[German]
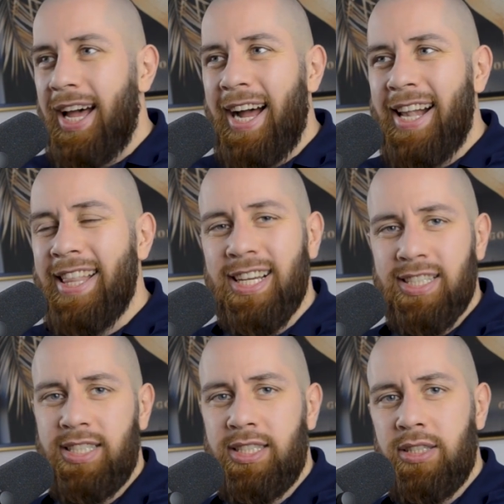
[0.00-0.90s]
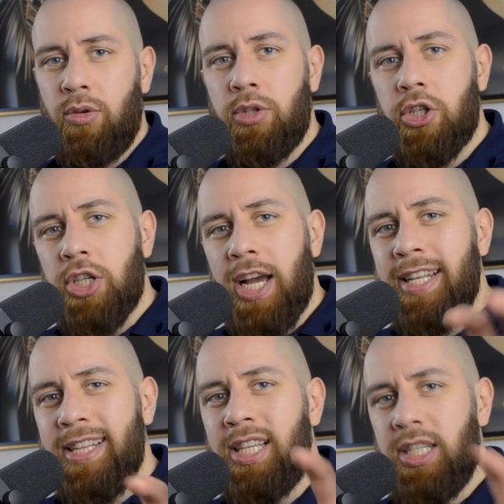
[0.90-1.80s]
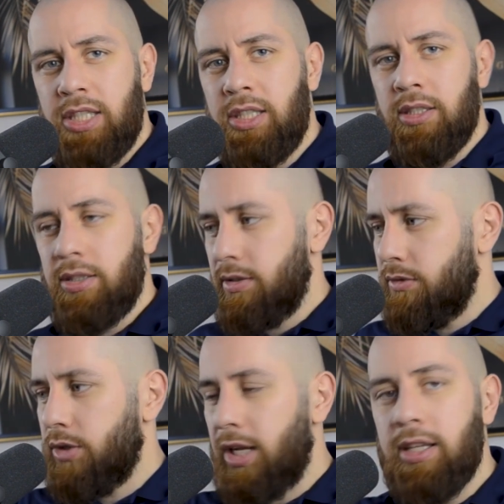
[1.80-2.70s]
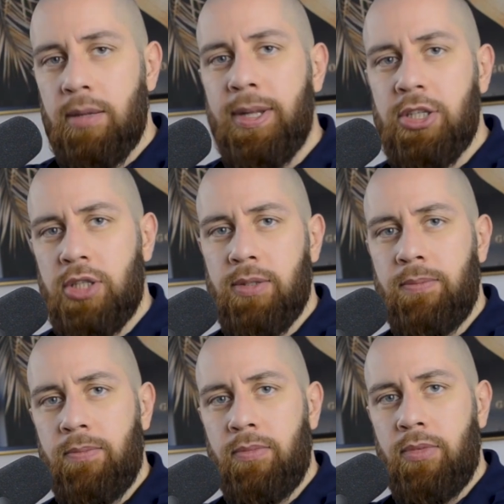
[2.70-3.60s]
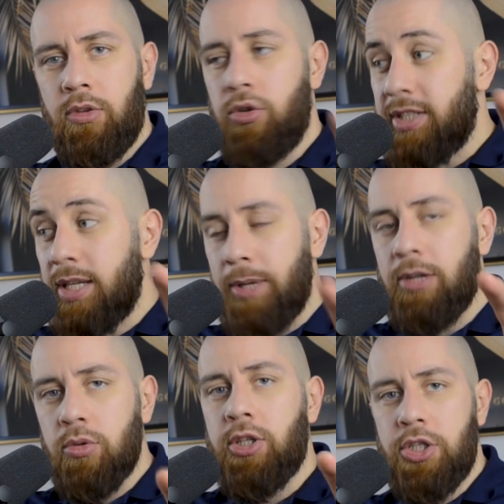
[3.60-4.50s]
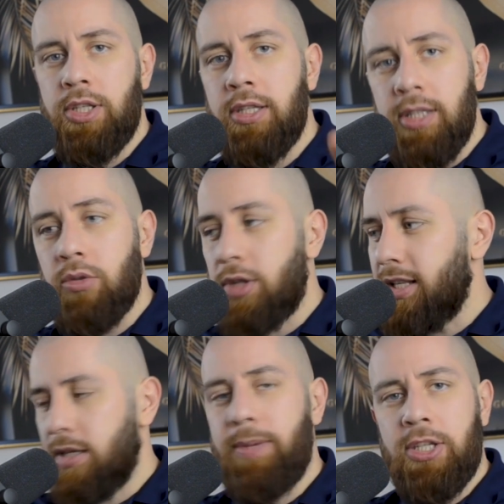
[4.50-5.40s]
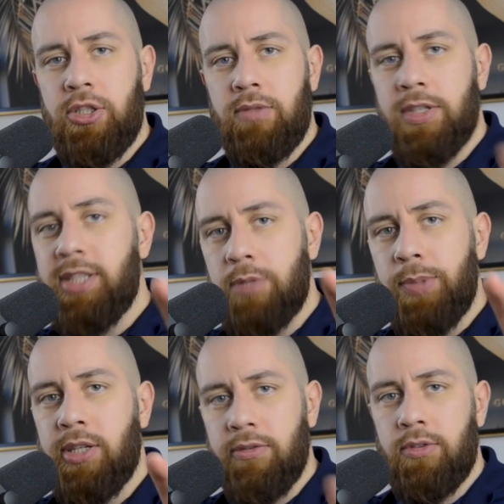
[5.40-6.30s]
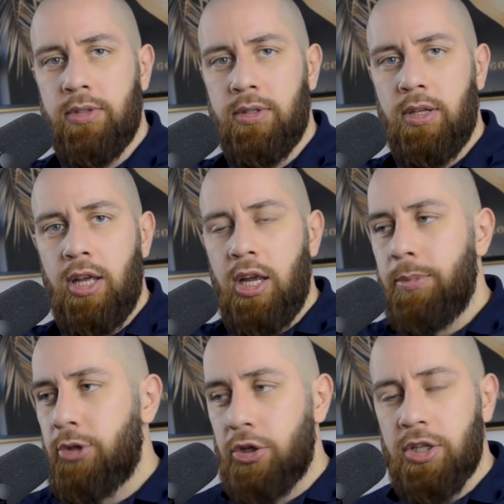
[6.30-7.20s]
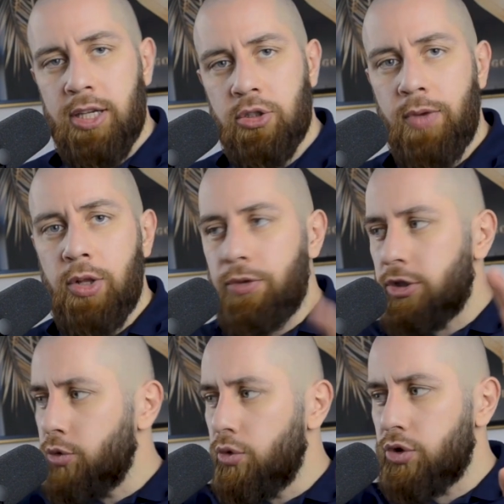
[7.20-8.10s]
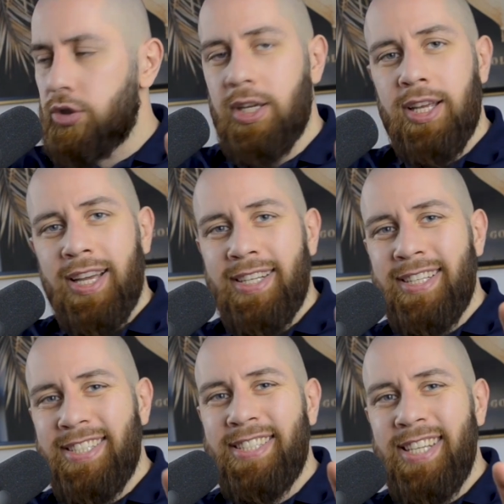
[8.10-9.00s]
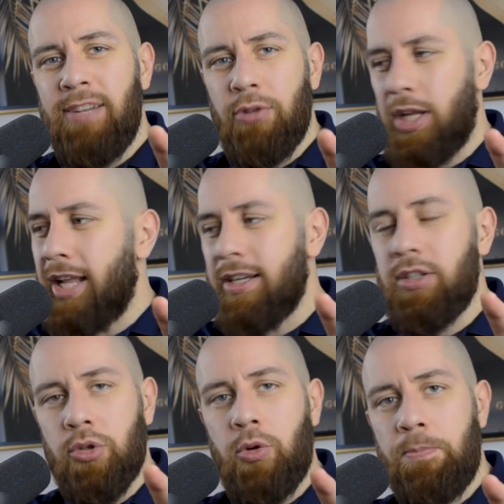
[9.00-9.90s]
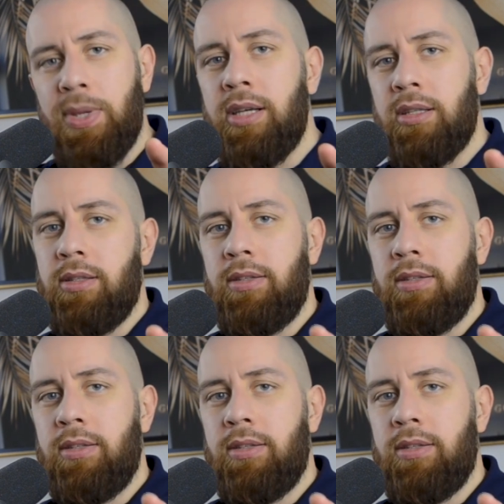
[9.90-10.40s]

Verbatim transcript: All das unterscheidet dich von anderen Menschen. Es gibt einen Unterschied in dir und anderen Menschen, was das betrifft. Bedeutet also, wenn du versuchst, den Stil von anderen zu kopieren,